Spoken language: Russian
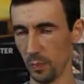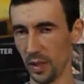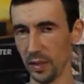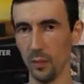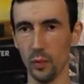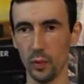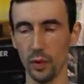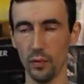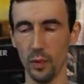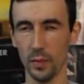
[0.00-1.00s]
по одному
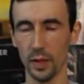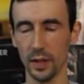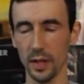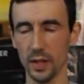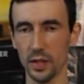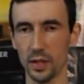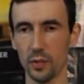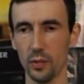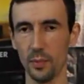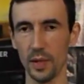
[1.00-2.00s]
рулевому
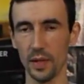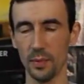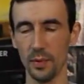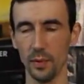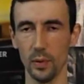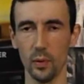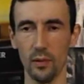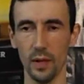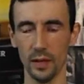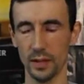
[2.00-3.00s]
наконечнику у переднеприводных у
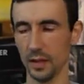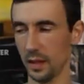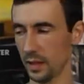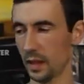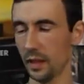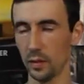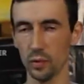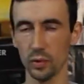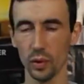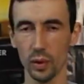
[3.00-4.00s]
вас классики на
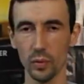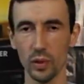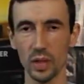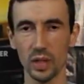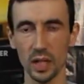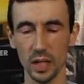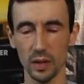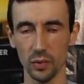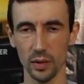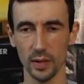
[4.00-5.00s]
одну сторону их три.
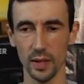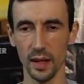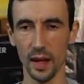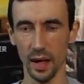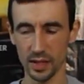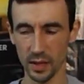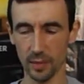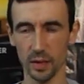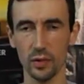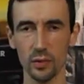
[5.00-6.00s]
То есть, а чем
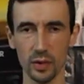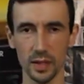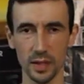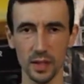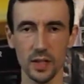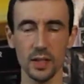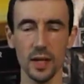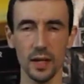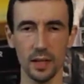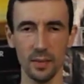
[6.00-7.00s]
конструкция
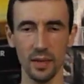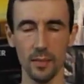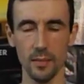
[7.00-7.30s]
сложнее, тем она